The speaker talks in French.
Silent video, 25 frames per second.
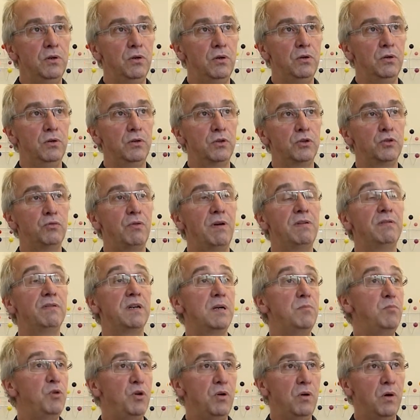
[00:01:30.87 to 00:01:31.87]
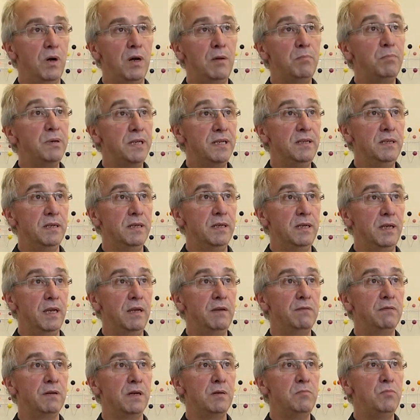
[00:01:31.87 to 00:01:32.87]
euh, soient vraiment impliqués
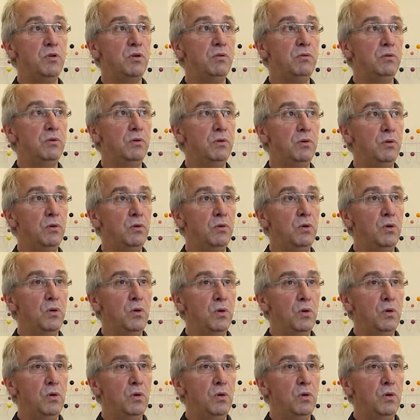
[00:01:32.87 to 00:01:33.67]
et vraiment euh,